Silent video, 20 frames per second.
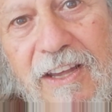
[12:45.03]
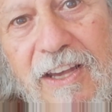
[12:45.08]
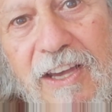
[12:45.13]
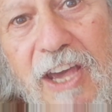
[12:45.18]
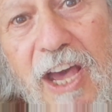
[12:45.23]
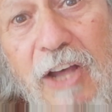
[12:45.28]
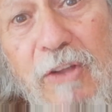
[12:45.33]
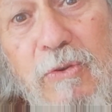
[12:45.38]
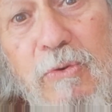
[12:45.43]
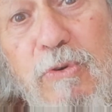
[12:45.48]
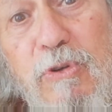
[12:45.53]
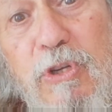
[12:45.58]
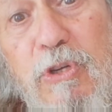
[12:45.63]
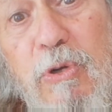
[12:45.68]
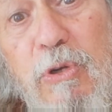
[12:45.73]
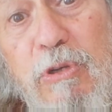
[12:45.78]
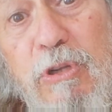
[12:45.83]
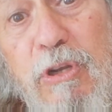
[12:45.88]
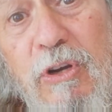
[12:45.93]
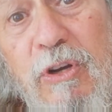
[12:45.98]
Car nous
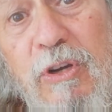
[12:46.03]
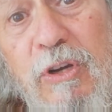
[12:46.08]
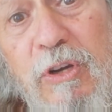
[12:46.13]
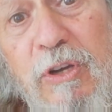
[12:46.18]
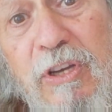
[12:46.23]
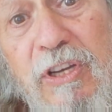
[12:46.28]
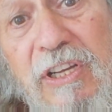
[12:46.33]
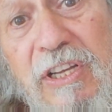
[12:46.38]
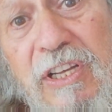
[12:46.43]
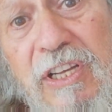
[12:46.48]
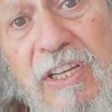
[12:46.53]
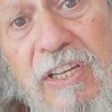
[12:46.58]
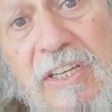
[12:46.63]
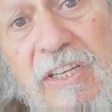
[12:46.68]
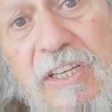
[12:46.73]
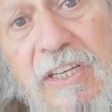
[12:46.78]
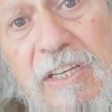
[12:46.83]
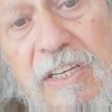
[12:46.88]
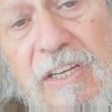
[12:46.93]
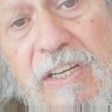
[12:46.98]
autres,
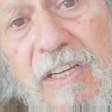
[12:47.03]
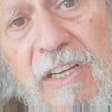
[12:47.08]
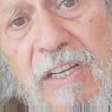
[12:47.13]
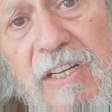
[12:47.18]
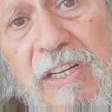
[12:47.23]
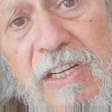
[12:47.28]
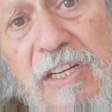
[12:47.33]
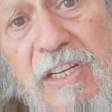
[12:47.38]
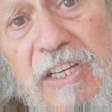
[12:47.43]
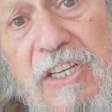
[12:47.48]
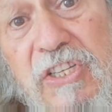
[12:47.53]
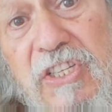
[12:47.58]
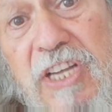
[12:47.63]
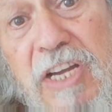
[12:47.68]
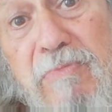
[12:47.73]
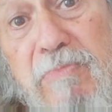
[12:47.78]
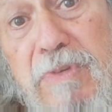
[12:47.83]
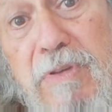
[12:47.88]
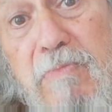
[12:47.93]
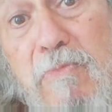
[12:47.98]
les
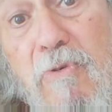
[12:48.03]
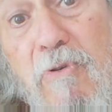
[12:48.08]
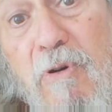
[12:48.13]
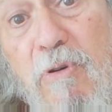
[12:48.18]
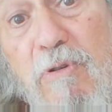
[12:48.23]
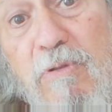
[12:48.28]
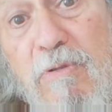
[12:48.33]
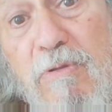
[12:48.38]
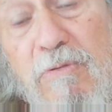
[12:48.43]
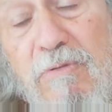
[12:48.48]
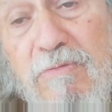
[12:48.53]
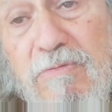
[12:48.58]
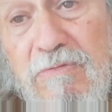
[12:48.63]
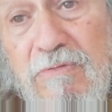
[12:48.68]
animaux,